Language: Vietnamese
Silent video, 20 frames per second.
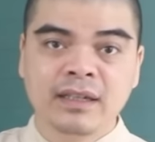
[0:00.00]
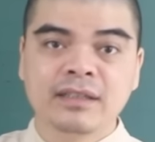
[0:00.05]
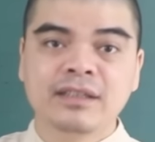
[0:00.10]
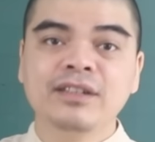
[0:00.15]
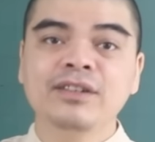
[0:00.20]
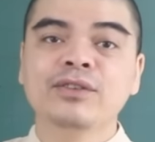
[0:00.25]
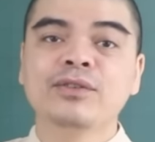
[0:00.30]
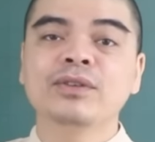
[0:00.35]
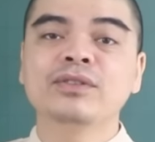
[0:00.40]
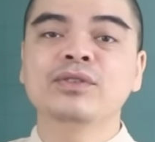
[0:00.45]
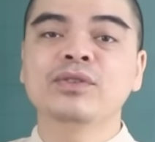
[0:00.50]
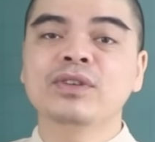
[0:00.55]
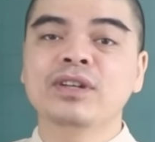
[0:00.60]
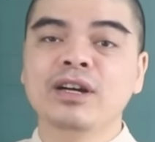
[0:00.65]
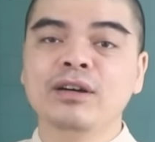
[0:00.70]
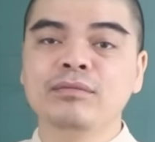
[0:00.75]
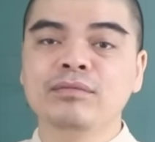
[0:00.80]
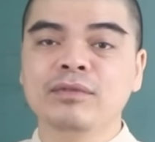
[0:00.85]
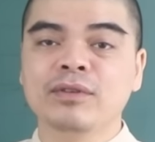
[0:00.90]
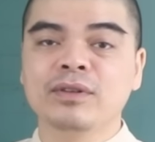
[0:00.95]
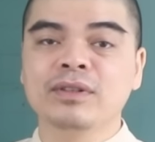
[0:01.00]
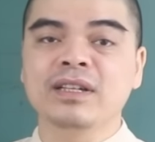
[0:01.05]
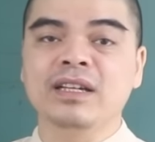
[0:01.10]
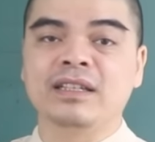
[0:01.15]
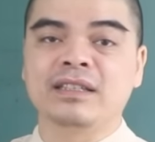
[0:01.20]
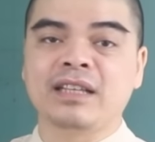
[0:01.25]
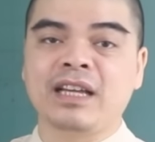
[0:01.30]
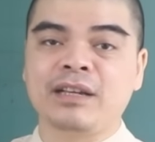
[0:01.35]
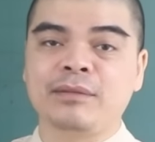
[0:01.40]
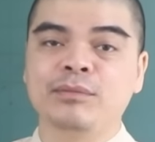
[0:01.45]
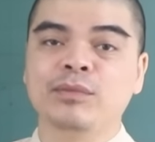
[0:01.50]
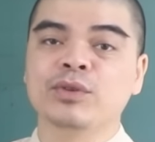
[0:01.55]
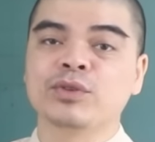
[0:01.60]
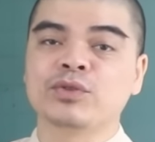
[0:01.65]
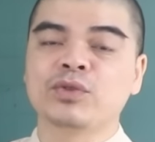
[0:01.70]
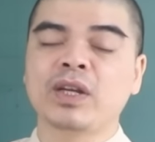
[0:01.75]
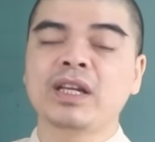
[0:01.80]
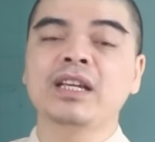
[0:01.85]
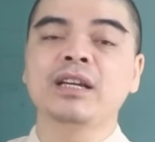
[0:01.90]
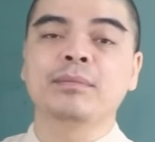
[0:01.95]
Từ con số 0 có thể thành một
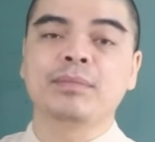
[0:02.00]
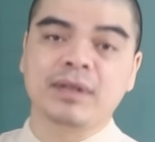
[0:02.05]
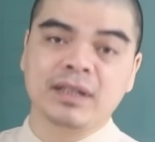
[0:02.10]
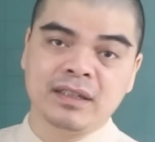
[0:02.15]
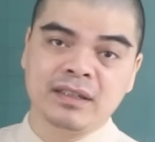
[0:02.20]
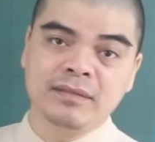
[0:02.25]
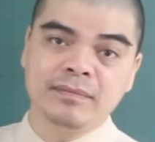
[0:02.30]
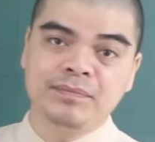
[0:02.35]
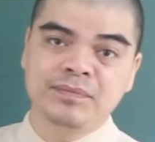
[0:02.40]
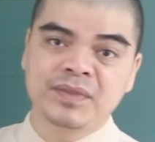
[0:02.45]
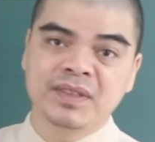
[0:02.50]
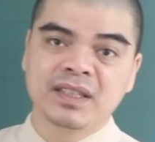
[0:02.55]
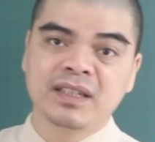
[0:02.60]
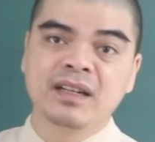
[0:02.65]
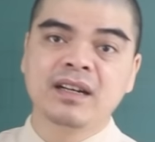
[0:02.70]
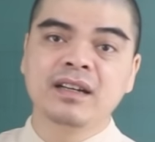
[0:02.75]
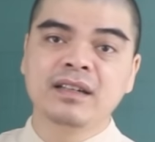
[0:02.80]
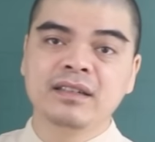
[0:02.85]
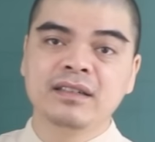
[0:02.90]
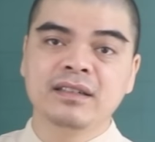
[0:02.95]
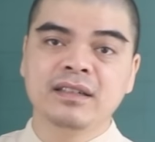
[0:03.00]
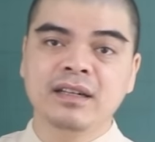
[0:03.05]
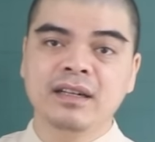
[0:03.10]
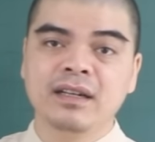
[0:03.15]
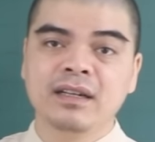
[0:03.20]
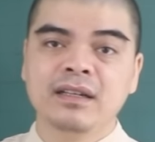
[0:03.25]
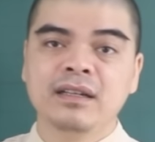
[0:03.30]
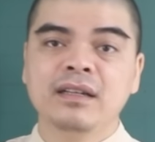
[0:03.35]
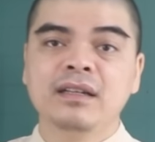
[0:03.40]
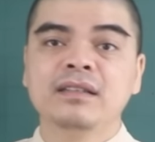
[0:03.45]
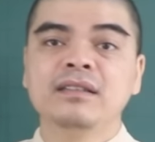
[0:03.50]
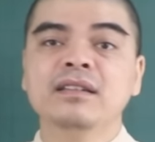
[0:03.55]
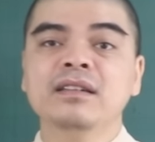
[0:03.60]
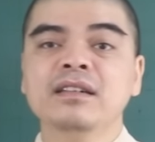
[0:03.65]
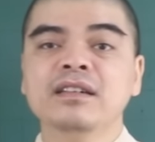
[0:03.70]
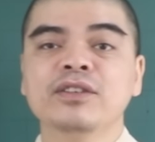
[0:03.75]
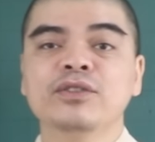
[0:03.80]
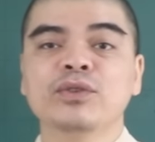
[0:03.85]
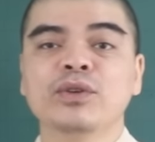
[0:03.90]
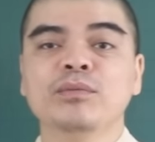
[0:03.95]
doanh nghiệp lớn. Hơn nữa, những
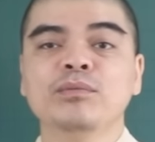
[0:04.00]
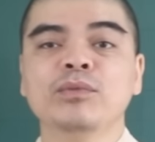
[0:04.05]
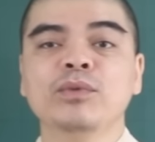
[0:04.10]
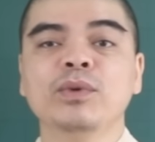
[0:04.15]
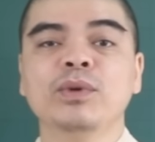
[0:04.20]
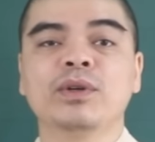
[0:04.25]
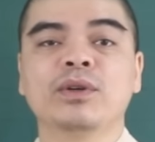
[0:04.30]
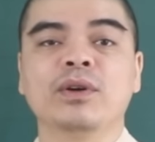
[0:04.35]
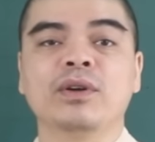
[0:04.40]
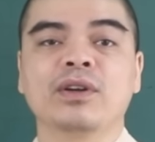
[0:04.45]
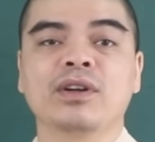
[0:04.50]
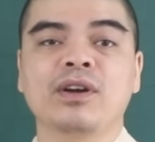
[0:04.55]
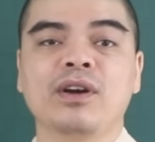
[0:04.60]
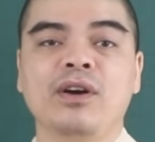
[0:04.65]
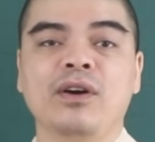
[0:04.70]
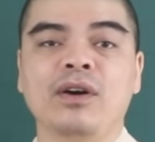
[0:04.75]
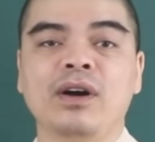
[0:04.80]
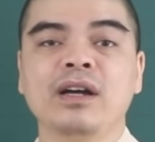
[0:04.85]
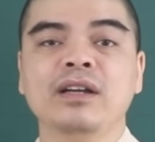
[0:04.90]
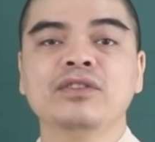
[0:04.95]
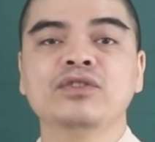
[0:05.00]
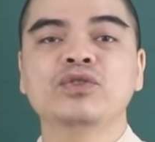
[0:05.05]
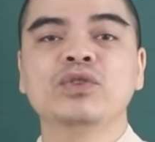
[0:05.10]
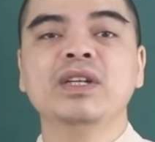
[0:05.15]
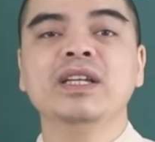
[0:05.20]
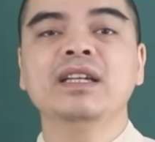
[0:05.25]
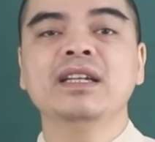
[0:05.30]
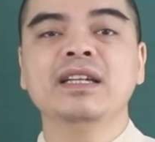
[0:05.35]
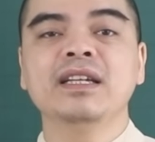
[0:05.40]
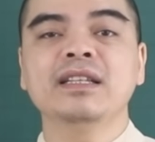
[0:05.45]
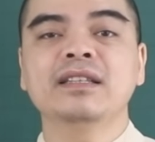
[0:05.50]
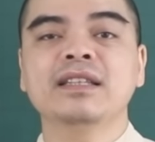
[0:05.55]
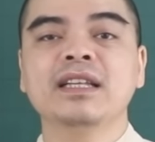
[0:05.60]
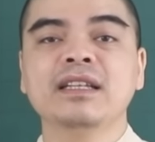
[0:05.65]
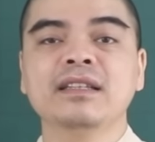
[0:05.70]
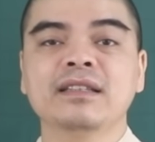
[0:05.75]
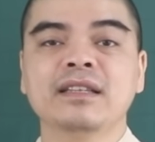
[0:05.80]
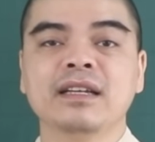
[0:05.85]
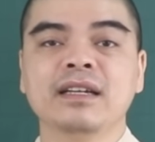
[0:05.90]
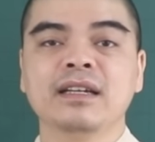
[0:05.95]
người tuổi Mùi còn có suy nghĩ
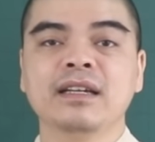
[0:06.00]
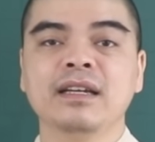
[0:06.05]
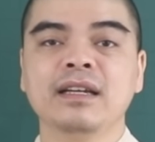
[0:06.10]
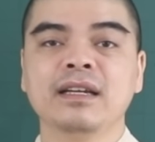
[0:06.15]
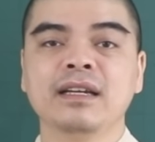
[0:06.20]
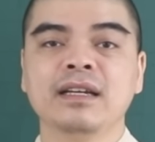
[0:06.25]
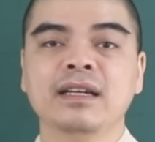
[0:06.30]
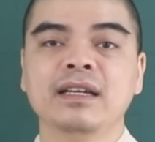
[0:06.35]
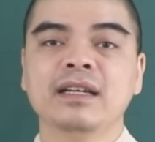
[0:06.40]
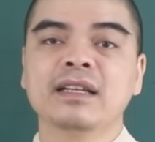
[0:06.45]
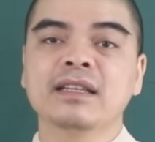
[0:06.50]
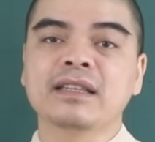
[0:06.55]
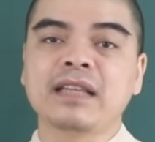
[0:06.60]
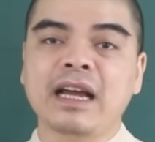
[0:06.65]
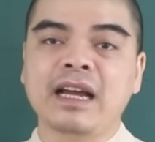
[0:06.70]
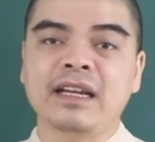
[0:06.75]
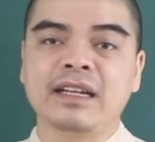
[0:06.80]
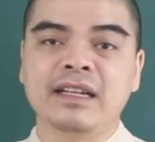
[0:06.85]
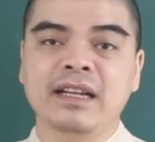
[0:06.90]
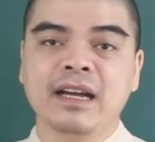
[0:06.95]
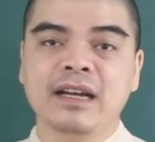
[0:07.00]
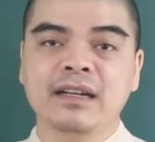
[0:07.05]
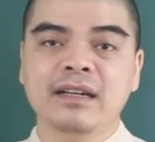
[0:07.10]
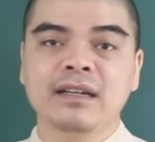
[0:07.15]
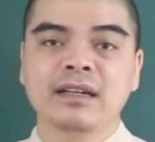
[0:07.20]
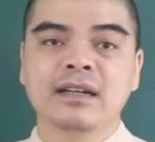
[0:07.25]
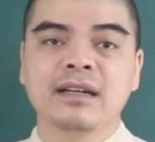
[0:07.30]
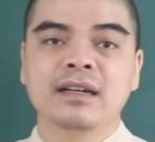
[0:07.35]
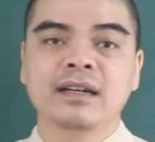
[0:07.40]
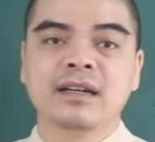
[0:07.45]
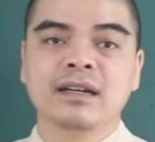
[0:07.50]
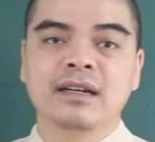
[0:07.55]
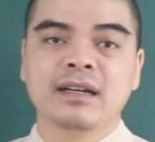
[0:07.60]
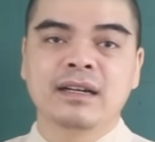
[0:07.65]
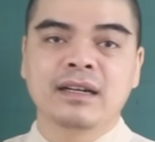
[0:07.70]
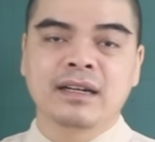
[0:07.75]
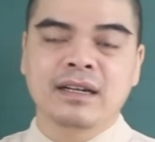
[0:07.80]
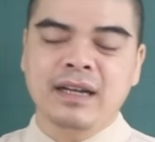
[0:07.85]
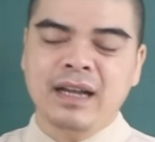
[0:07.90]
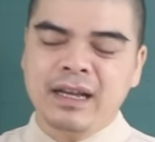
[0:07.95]
tinh tế, tài năng
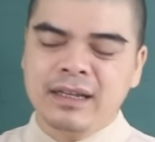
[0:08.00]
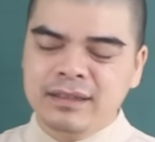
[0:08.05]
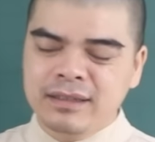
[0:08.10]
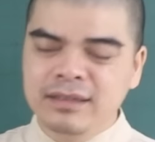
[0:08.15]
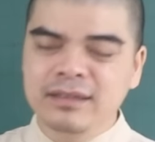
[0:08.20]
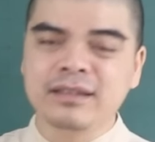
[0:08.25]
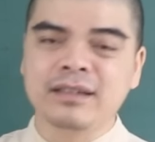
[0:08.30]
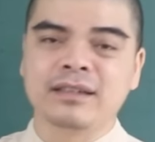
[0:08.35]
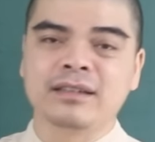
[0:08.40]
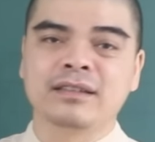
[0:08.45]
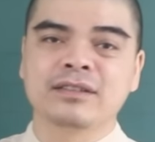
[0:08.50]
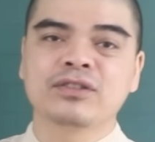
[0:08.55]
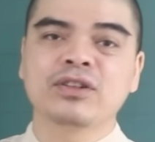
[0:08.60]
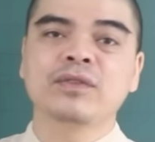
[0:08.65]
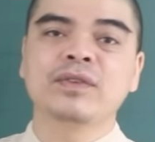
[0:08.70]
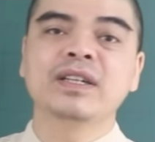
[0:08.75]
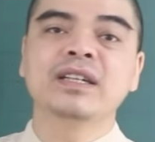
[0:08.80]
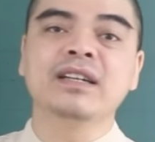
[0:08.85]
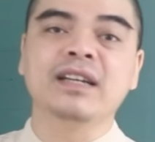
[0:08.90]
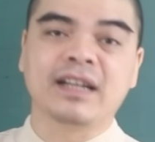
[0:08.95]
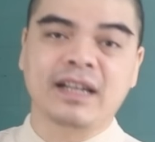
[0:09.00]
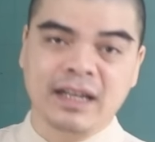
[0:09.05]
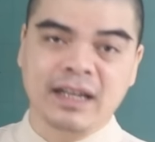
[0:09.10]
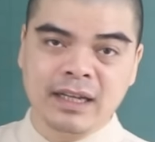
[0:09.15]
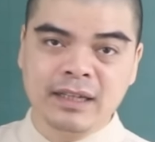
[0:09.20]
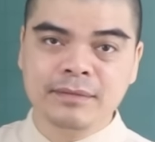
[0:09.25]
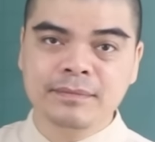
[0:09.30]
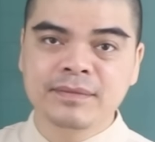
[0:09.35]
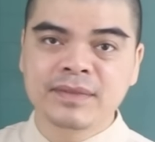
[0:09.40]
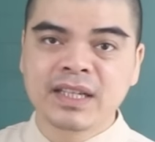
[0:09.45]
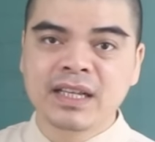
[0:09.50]
khác thường so với người khác.